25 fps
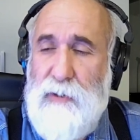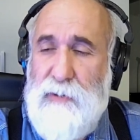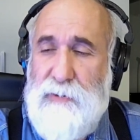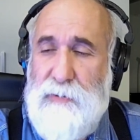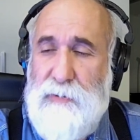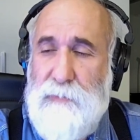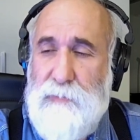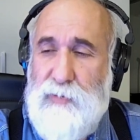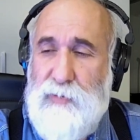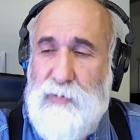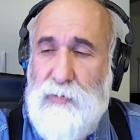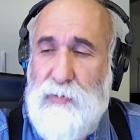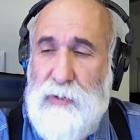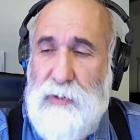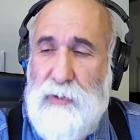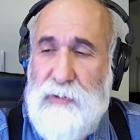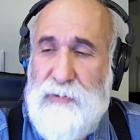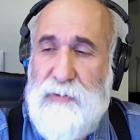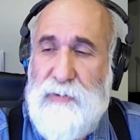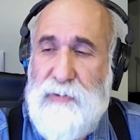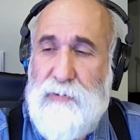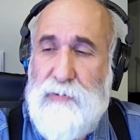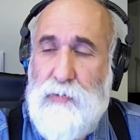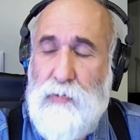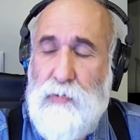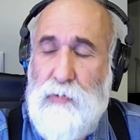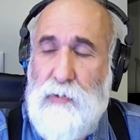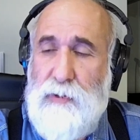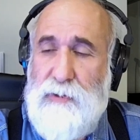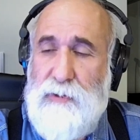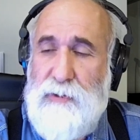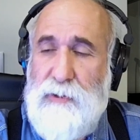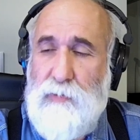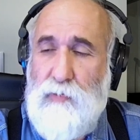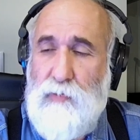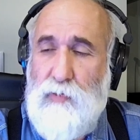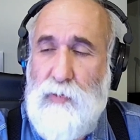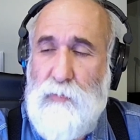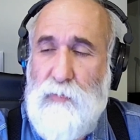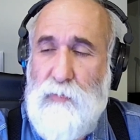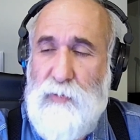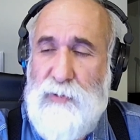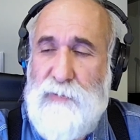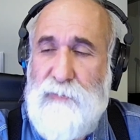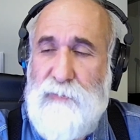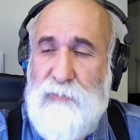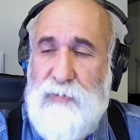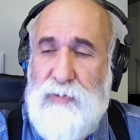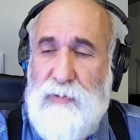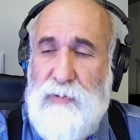730 101 код
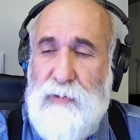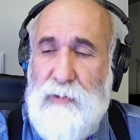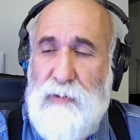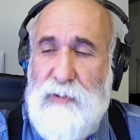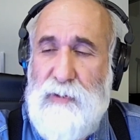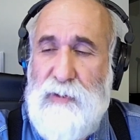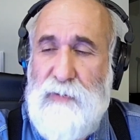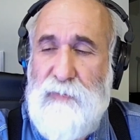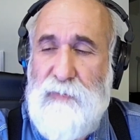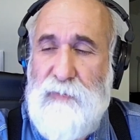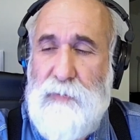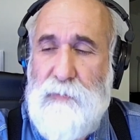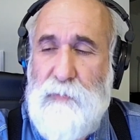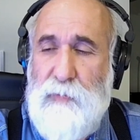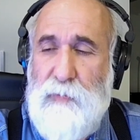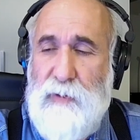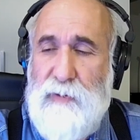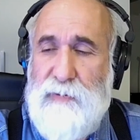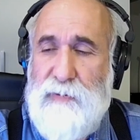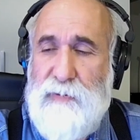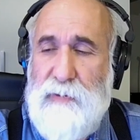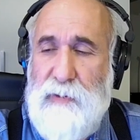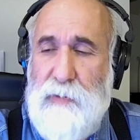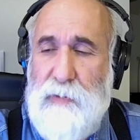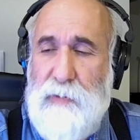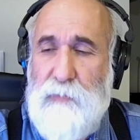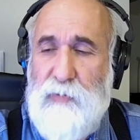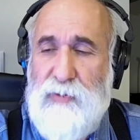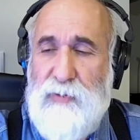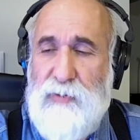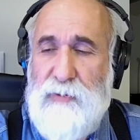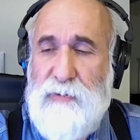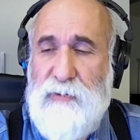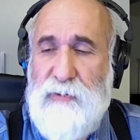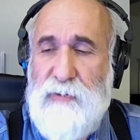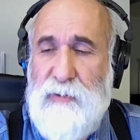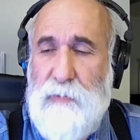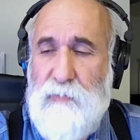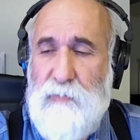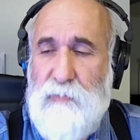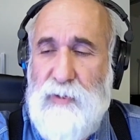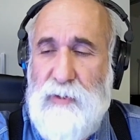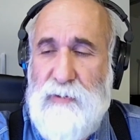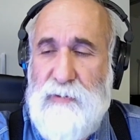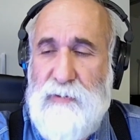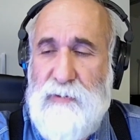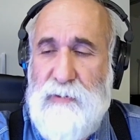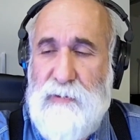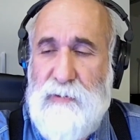Москвы 495 или пишите нам через